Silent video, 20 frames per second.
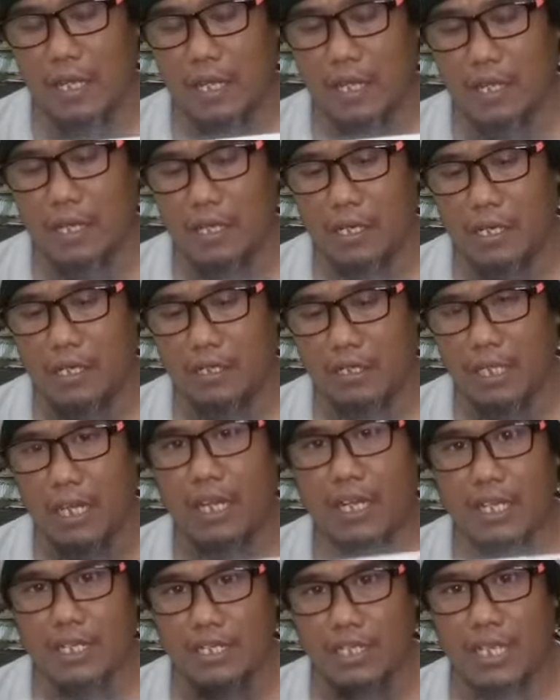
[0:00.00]
eh,
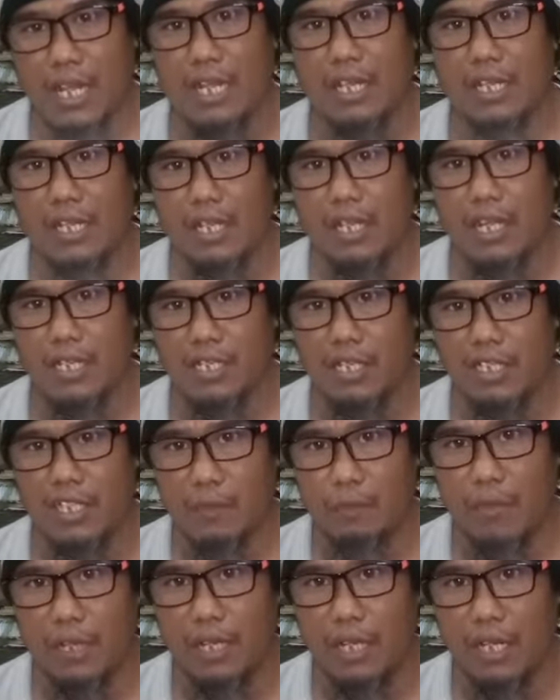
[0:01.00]
terkesan dengan
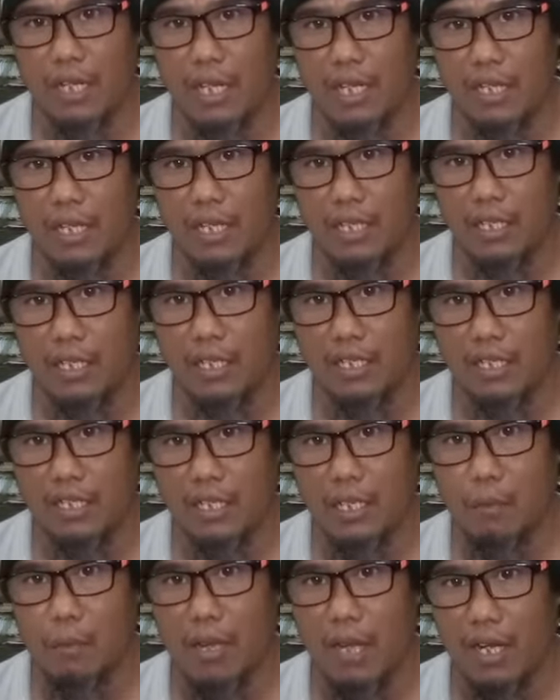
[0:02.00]
sistem pendidikan yang
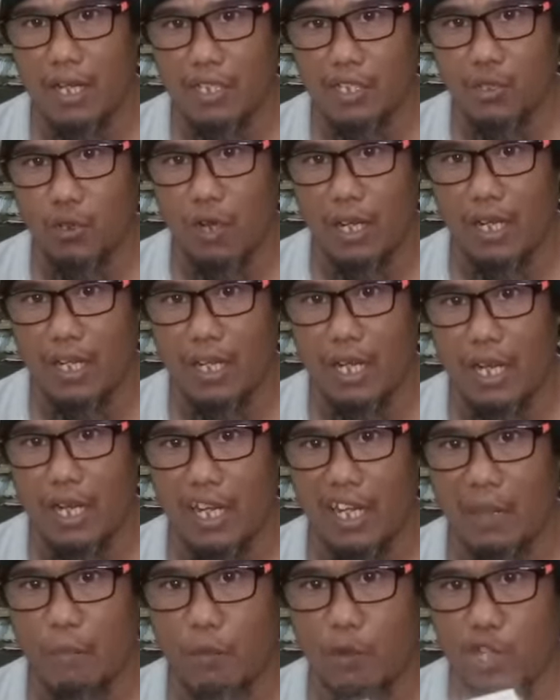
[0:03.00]
dikembangkan di sekolah ini dan
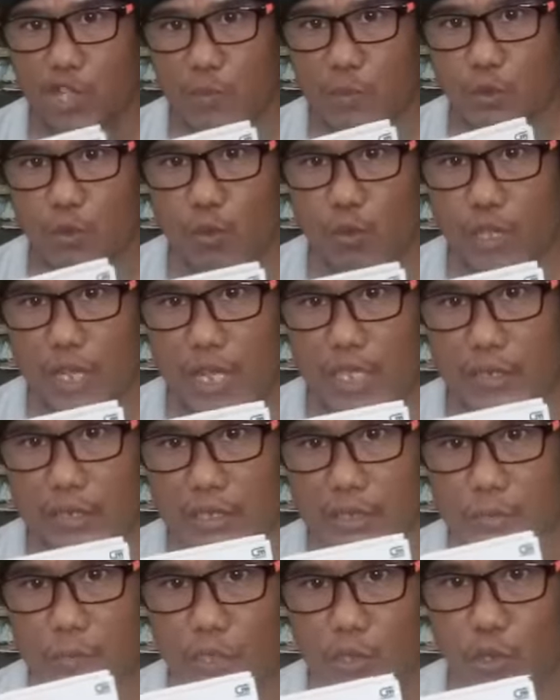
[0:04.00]
akhirnya menulis buku
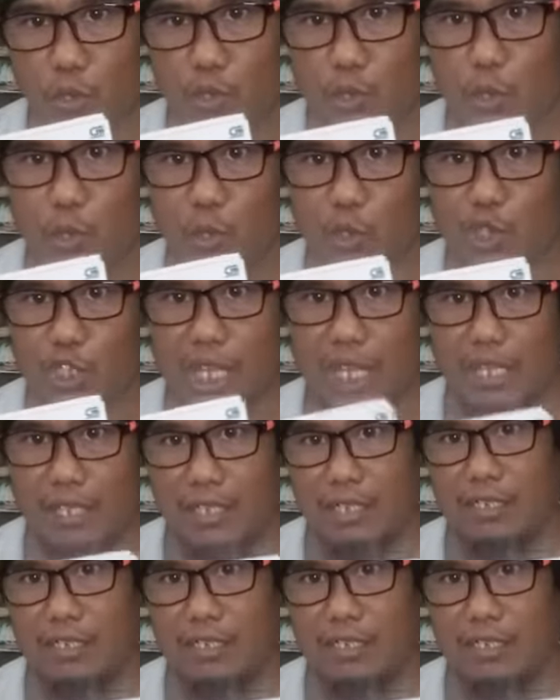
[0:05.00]
yang berjudul Toto Chan.